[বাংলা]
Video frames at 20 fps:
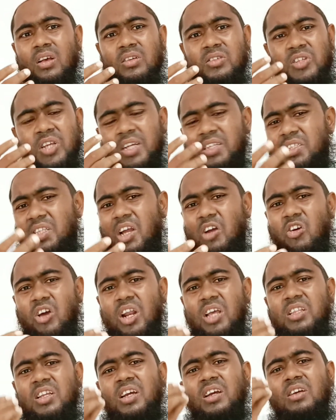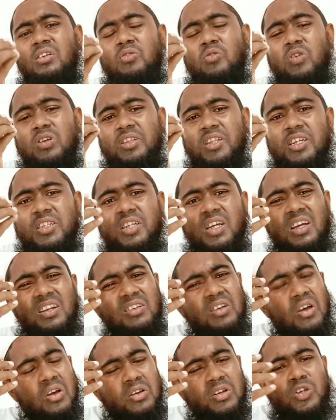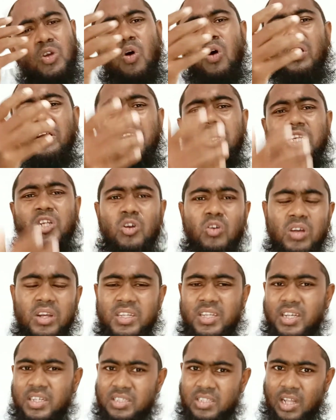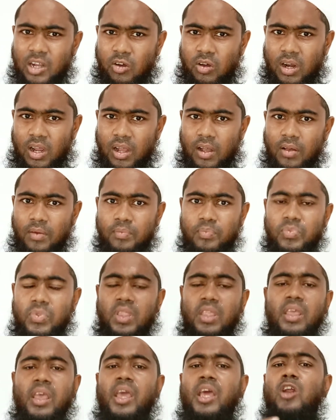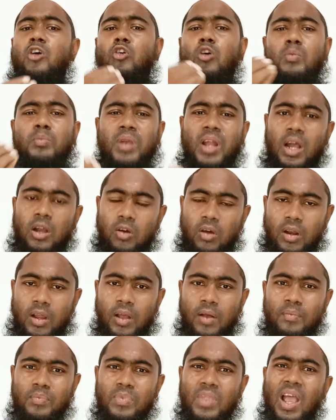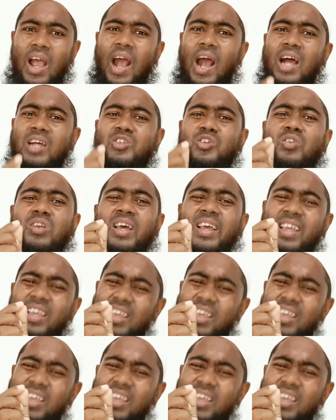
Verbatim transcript: সেজদা করাতে করতেছেন সঙ্গে সঙ্গে সেজদা করা এরকম না করা আসলে